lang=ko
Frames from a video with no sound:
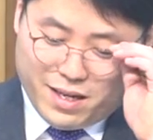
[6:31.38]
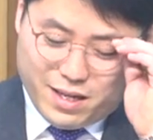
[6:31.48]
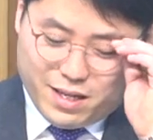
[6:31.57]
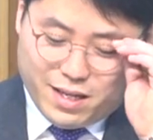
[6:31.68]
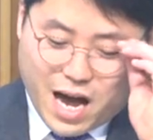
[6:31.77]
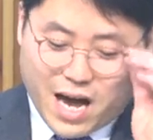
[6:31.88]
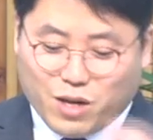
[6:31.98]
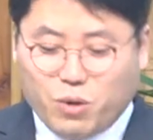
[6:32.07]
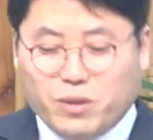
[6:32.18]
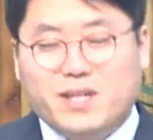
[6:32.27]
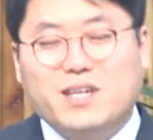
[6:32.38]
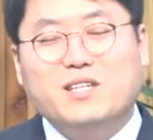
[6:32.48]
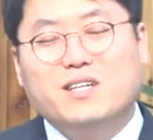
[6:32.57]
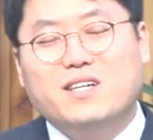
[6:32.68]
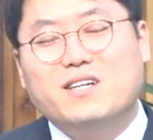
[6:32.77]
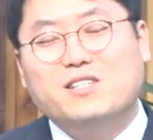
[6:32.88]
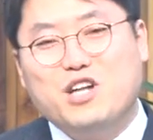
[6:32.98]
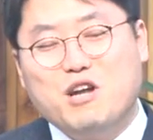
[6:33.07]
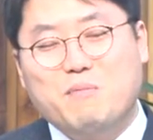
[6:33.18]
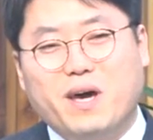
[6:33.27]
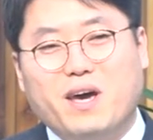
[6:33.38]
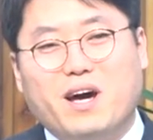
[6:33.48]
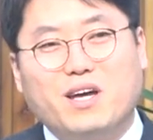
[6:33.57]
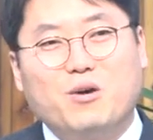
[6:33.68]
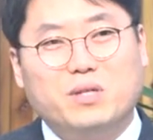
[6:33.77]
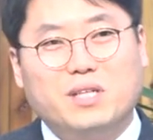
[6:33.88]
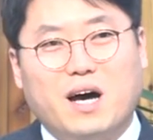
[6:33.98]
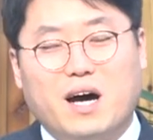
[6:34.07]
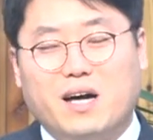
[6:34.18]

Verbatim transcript: 아이콘을 그를 실패의 아이콘이다.